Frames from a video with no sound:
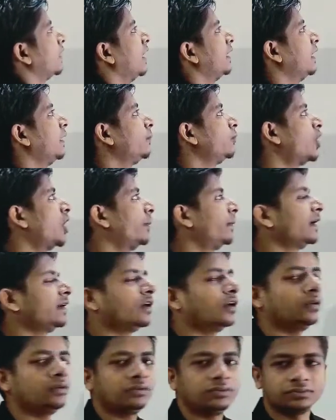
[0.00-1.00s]
है ना प्रॉपर
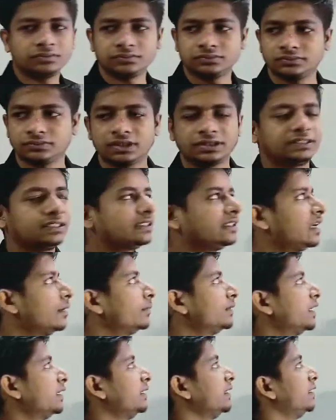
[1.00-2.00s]
नाउन जैसे क्या
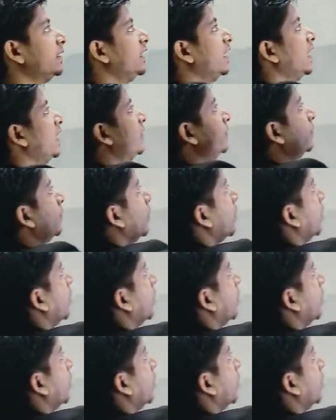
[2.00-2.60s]
बता दें नेम